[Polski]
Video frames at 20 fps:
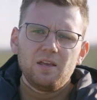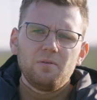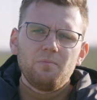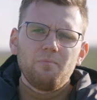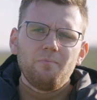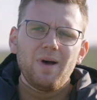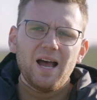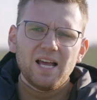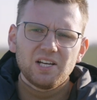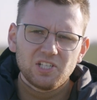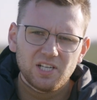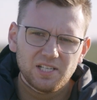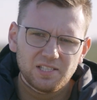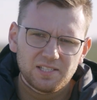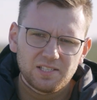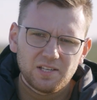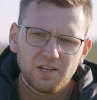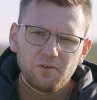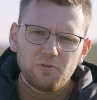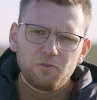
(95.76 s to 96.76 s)

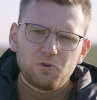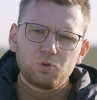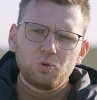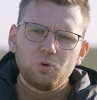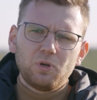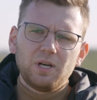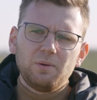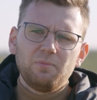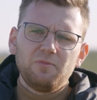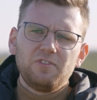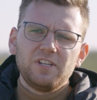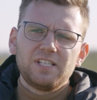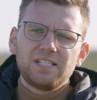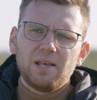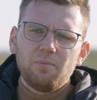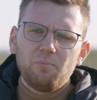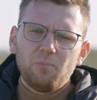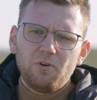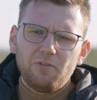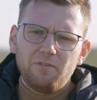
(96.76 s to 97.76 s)
Marzec, w którym
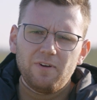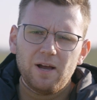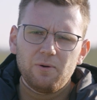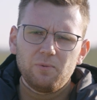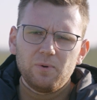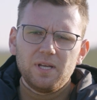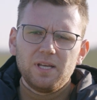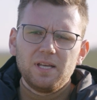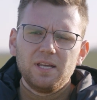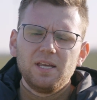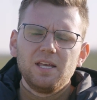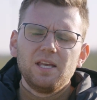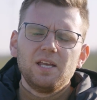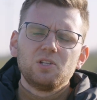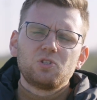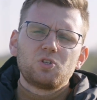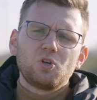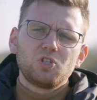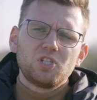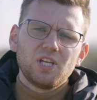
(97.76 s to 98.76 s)
występowały
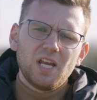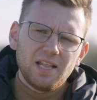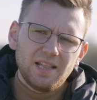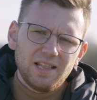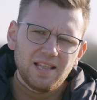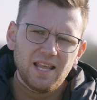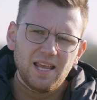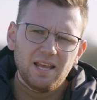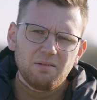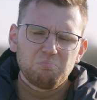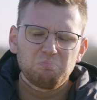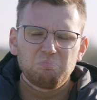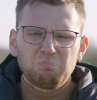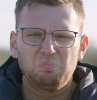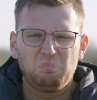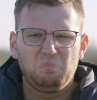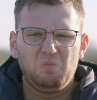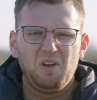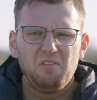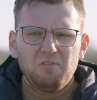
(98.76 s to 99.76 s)
codzienne,
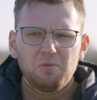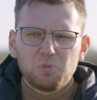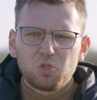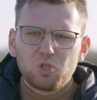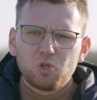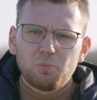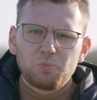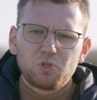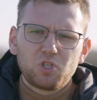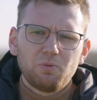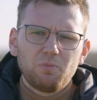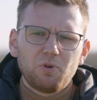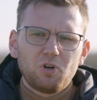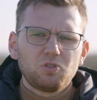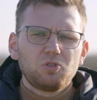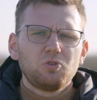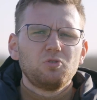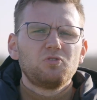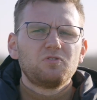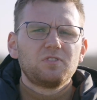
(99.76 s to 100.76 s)
nie wiem czy to
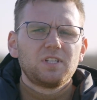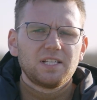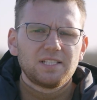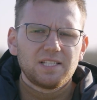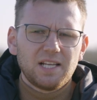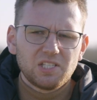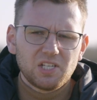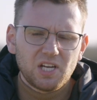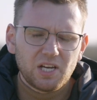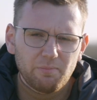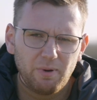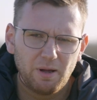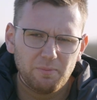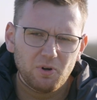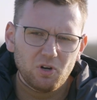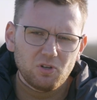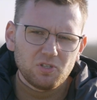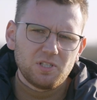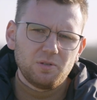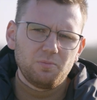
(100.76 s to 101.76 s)
przymrozki, już w zasadzie chyba
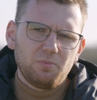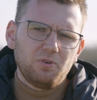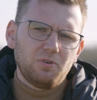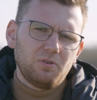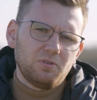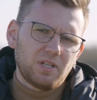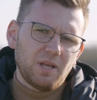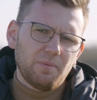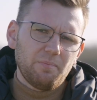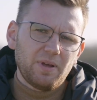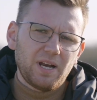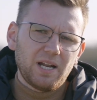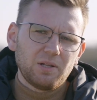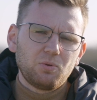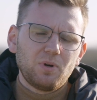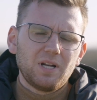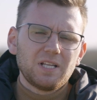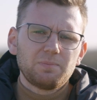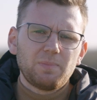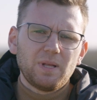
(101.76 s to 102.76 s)
mrozy, bo
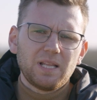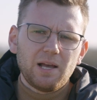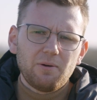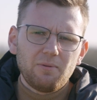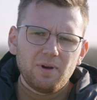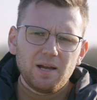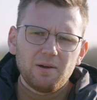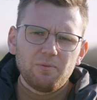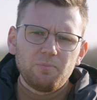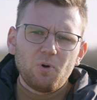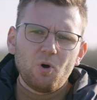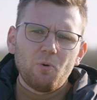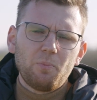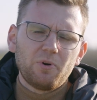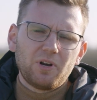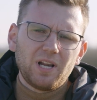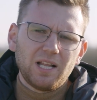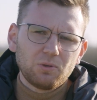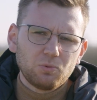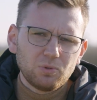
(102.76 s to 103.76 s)
temperatura spadała o
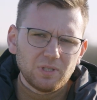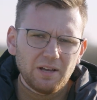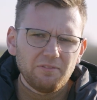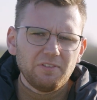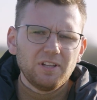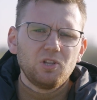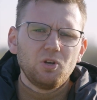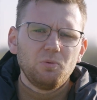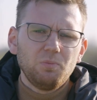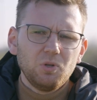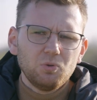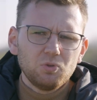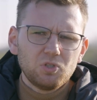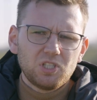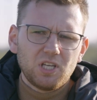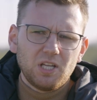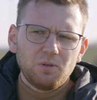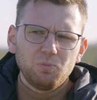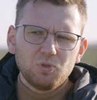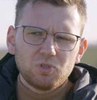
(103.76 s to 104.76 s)
poranku nawet do minus
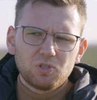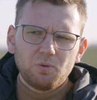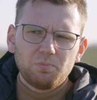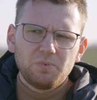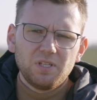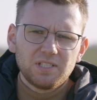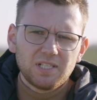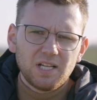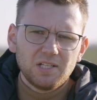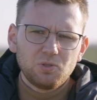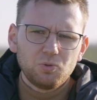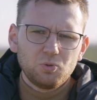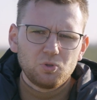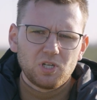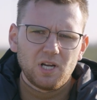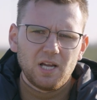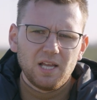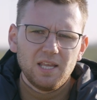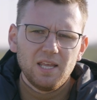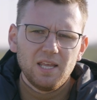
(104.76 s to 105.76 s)
7 stopni Celsjusza.